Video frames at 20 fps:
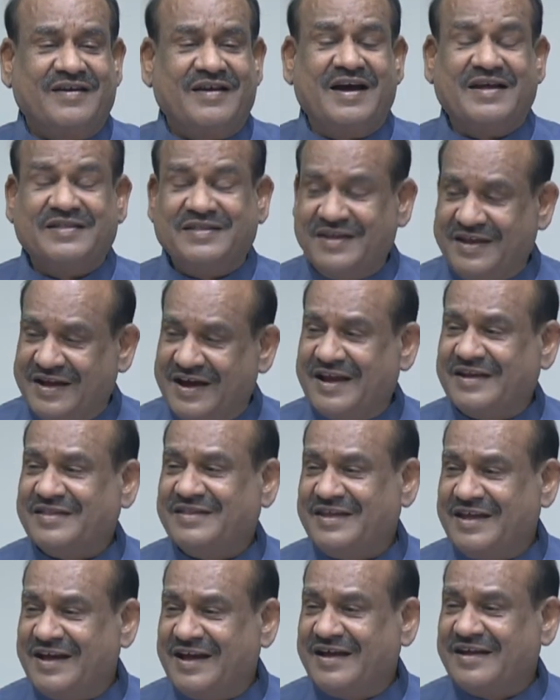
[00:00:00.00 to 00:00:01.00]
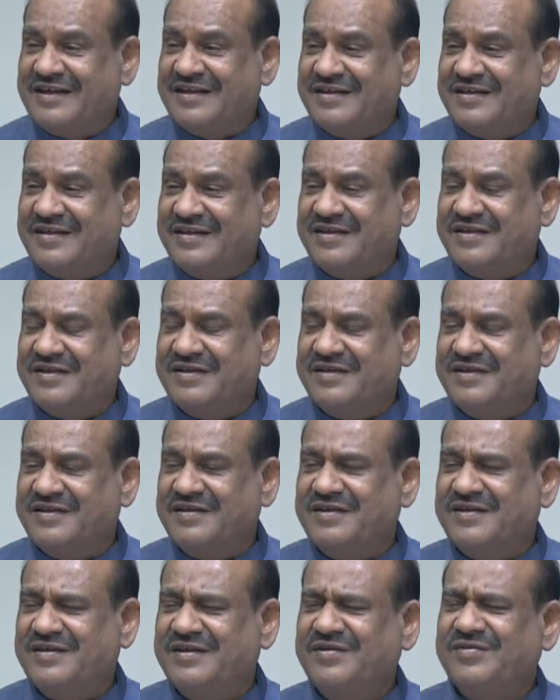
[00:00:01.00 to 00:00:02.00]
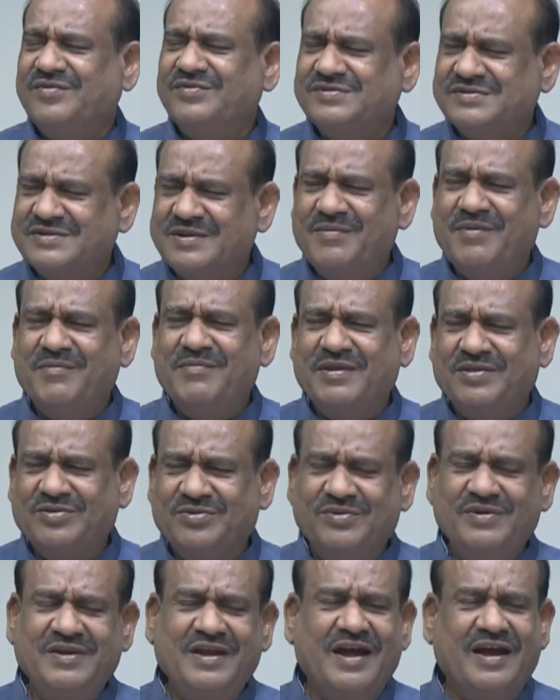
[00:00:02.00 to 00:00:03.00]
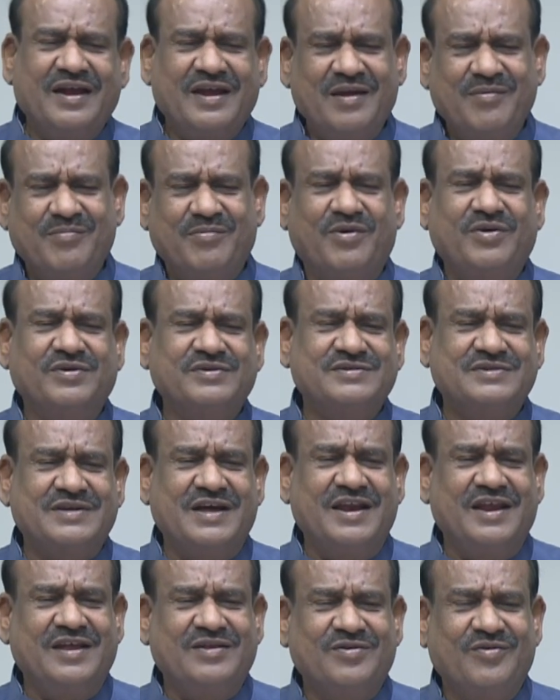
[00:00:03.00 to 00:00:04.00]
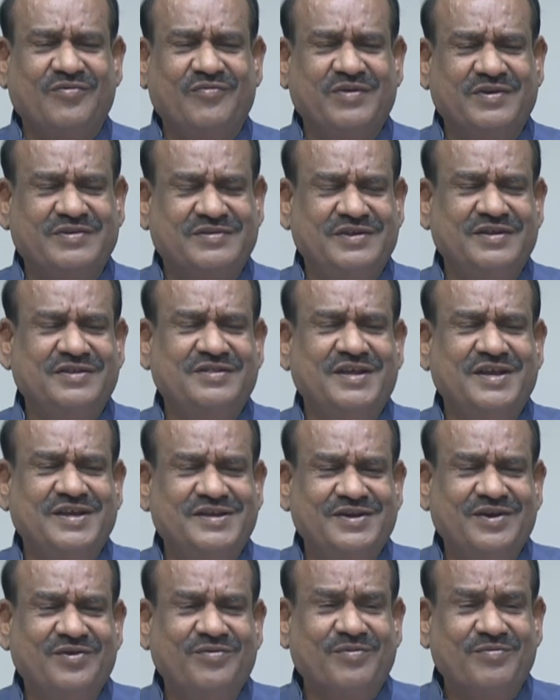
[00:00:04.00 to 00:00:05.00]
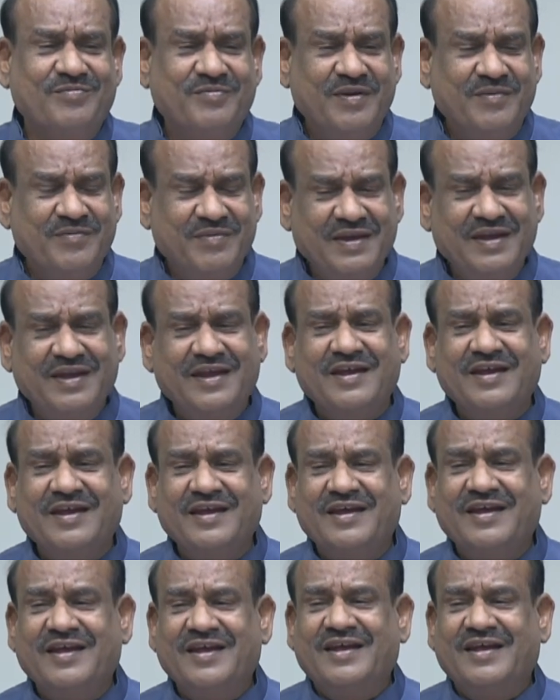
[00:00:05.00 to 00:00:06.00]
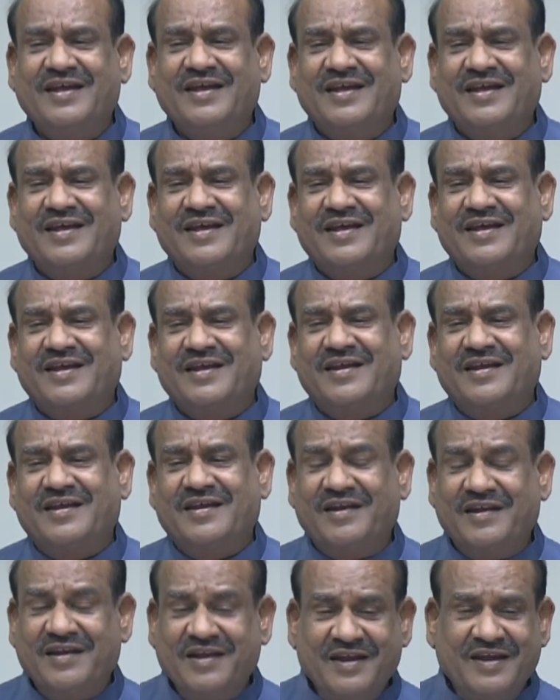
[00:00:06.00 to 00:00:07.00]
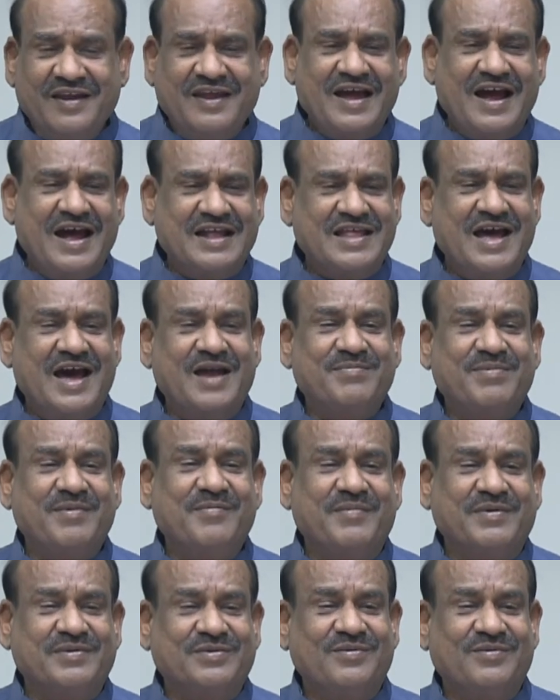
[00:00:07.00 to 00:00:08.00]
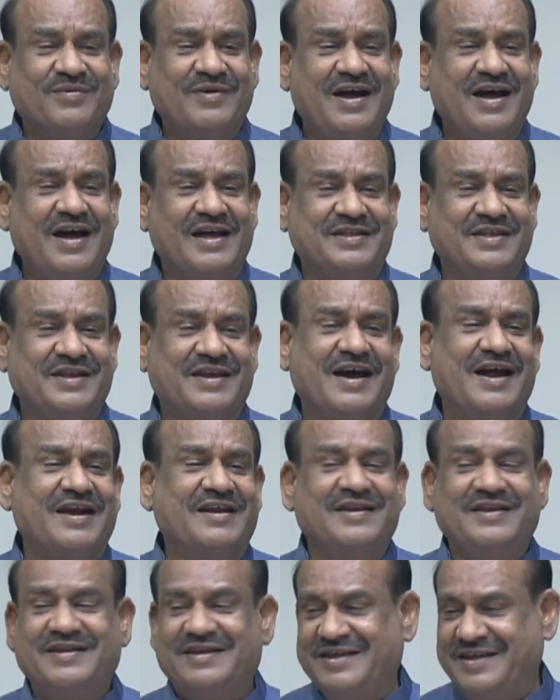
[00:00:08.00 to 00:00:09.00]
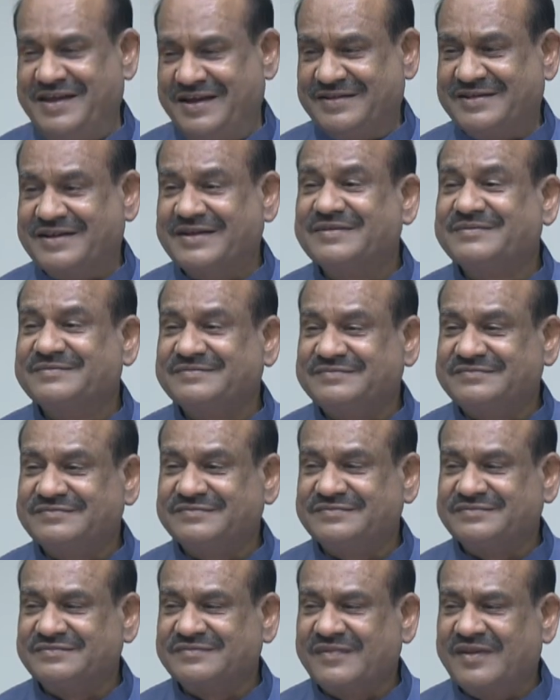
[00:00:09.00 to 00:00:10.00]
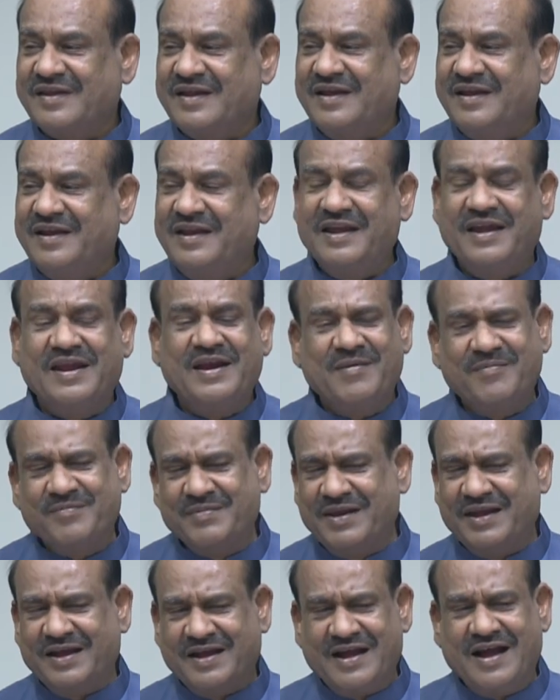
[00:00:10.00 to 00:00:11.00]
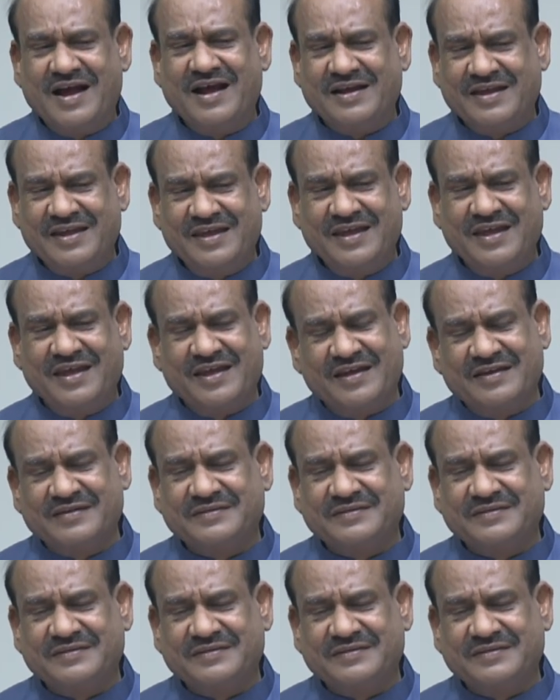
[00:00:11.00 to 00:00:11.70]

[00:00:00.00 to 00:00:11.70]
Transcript: का अधिकार दिया उस समय भी दुनिया के बहुत सारे जो विकसित देश है उनमें भी लिंग के आधार पर मतों का अधिकार नहीं किया था लेकिन हमने कहा कि